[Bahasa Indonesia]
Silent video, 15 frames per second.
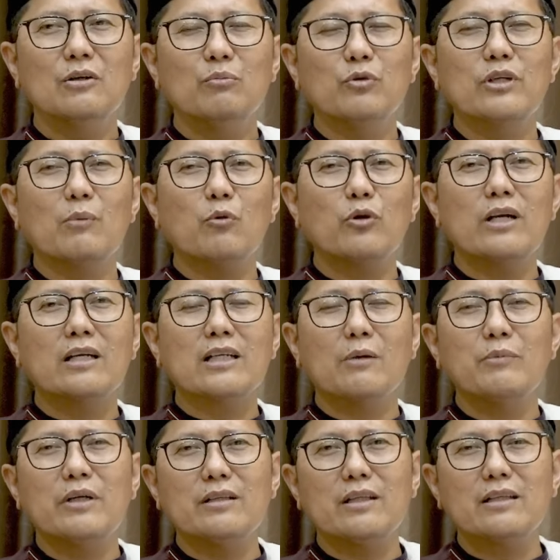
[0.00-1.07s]
Mudah-mudahan
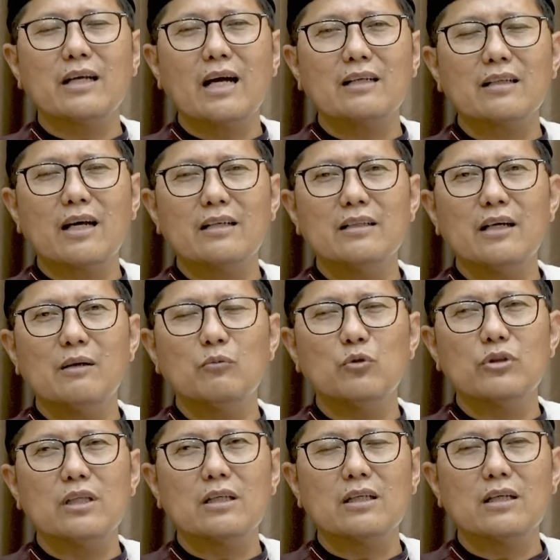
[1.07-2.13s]
kami ditingkatkan
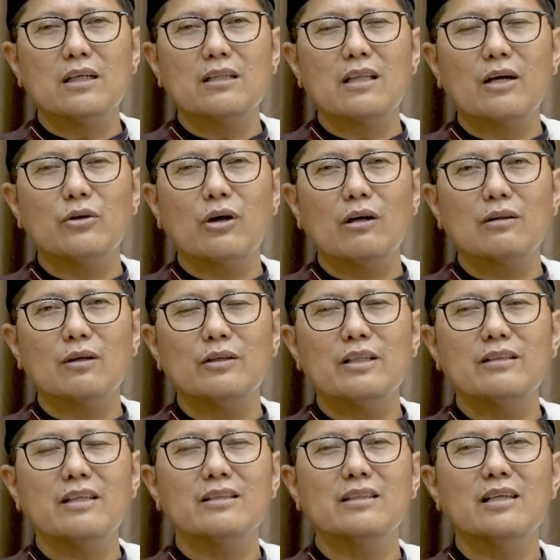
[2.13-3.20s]
ilmu kita ya Allah,
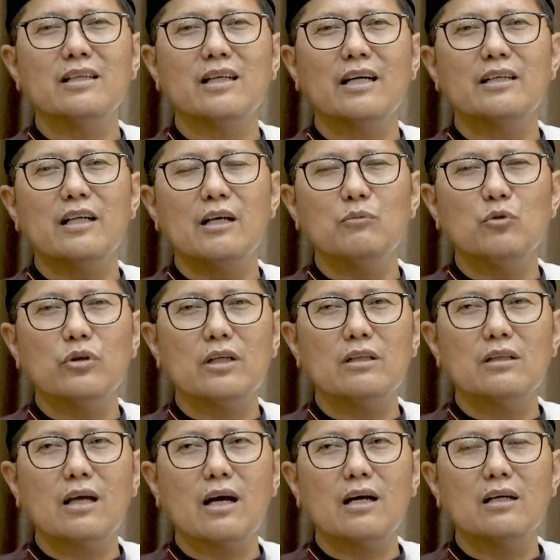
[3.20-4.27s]
ditinggikan ilmu
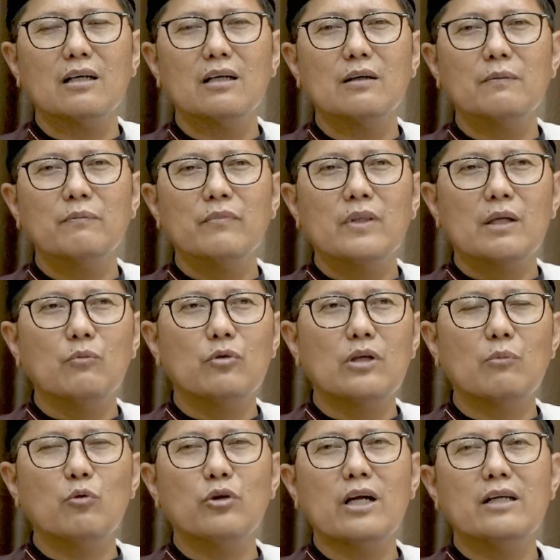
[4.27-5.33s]
kita.
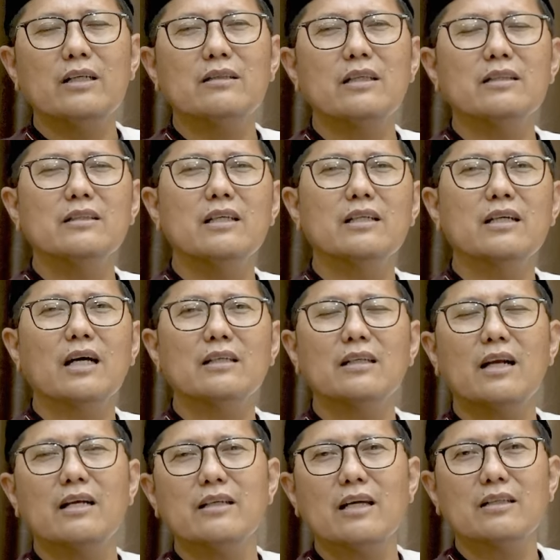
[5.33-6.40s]
Mudah-mudahan ditinggikan
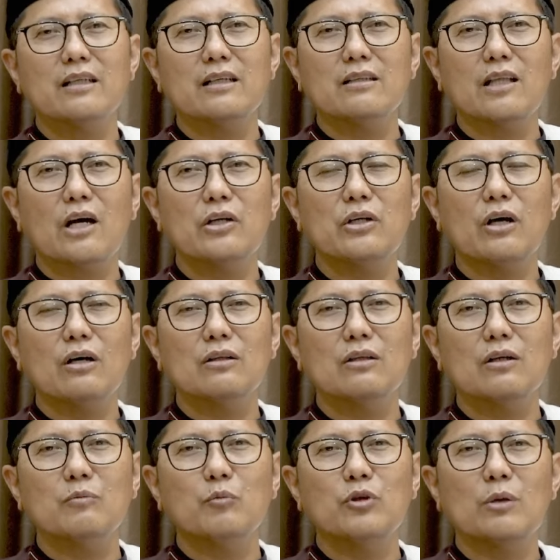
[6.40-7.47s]
derajat kita ya
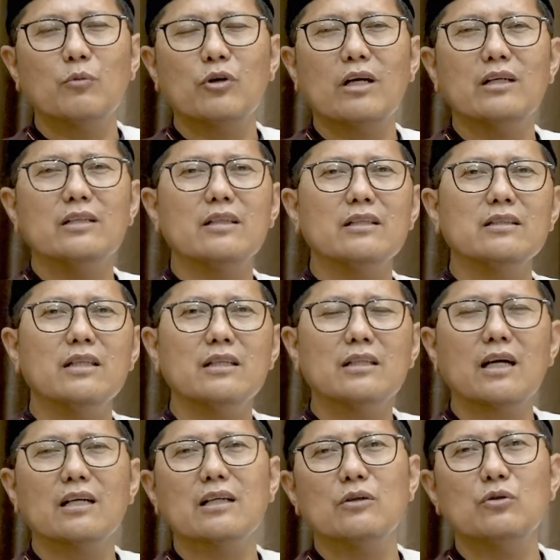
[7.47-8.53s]
Allah. Mudah-mudahan
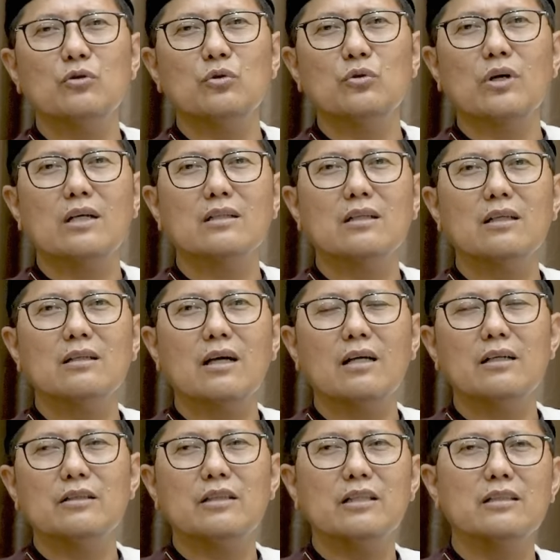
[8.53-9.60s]
ditinggikan kedudukan kita,
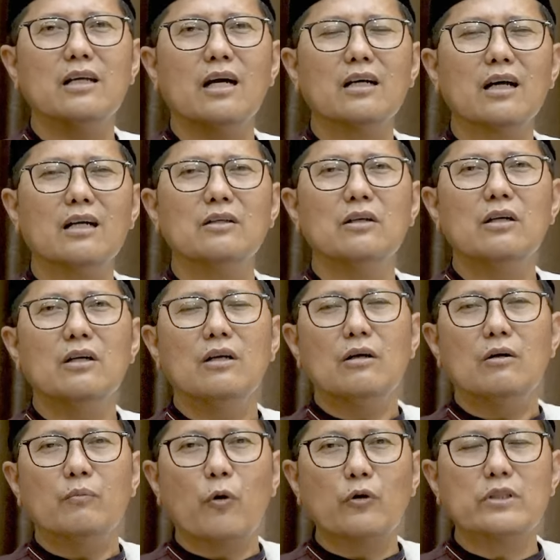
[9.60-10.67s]
ditinggalkan
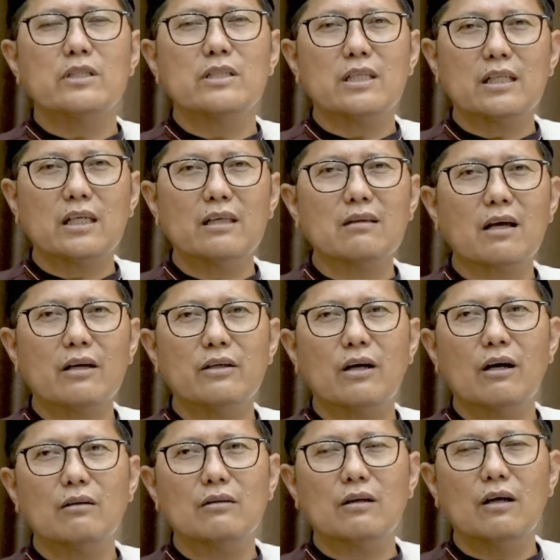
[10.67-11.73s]
posisi kita
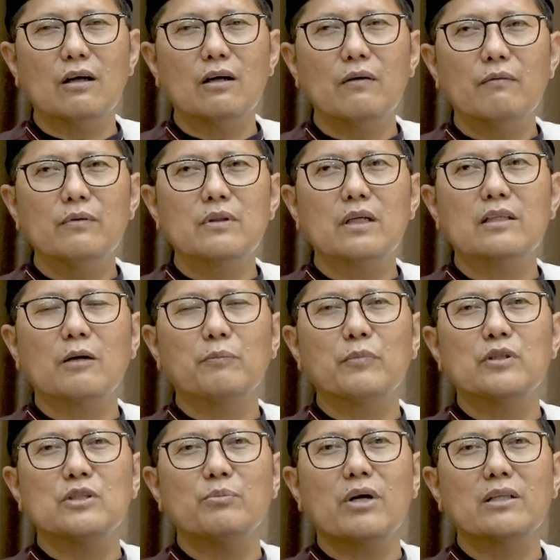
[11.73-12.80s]
ya Allah. Tetapi
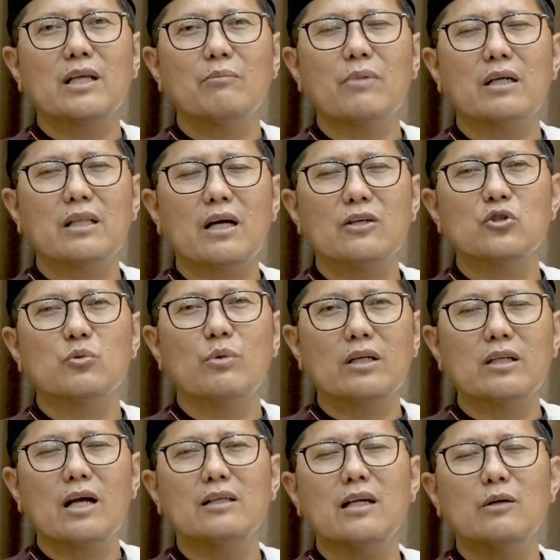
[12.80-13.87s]
semata-mata
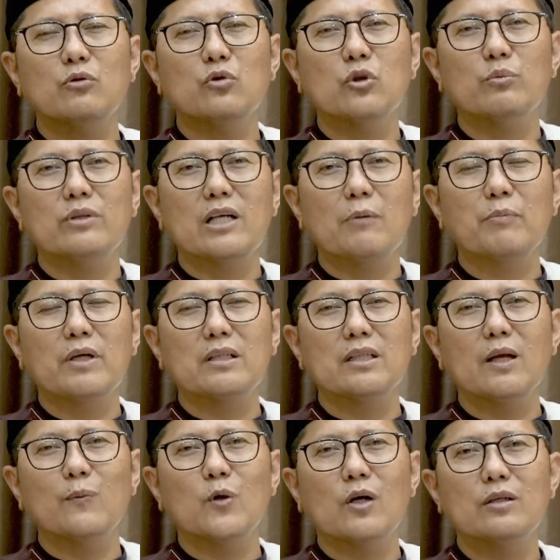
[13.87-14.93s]
semata adalah untuk mendapat
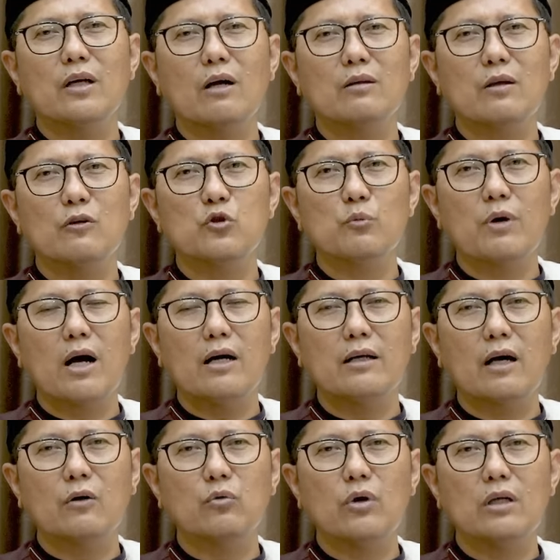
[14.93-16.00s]
ridha dari Allah
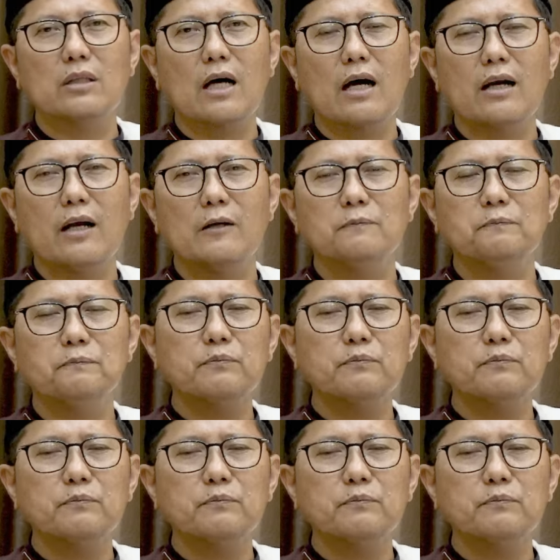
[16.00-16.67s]
Subhanahu wa taala.